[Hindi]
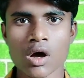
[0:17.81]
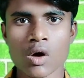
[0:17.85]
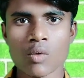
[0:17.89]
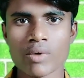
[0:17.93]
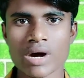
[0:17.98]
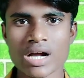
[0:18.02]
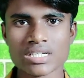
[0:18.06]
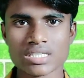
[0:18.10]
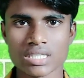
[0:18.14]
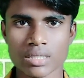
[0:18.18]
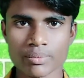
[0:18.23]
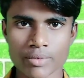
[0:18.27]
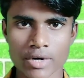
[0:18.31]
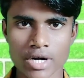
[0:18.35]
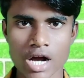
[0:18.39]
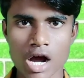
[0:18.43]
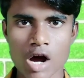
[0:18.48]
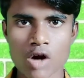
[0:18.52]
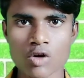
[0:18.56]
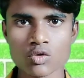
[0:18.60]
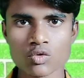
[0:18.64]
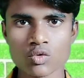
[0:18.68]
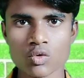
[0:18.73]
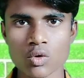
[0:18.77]
व्हाट्सएप
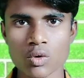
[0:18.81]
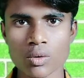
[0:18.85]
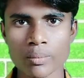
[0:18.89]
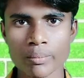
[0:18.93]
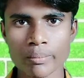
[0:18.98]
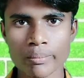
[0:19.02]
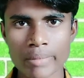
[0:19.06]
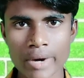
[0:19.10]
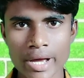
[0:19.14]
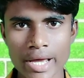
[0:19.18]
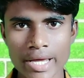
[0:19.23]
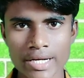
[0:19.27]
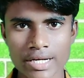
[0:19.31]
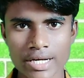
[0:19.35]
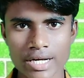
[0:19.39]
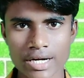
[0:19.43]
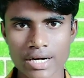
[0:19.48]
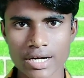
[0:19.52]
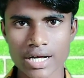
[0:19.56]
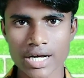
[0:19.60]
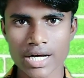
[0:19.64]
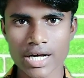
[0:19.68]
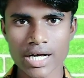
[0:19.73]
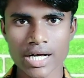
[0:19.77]
अकाउंट को बैन कर
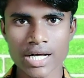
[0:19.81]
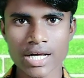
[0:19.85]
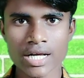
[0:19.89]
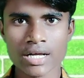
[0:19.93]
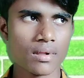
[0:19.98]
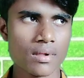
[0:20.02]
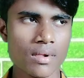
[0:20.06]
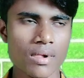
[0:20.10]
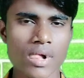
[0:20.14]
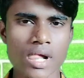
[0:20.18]
रहा है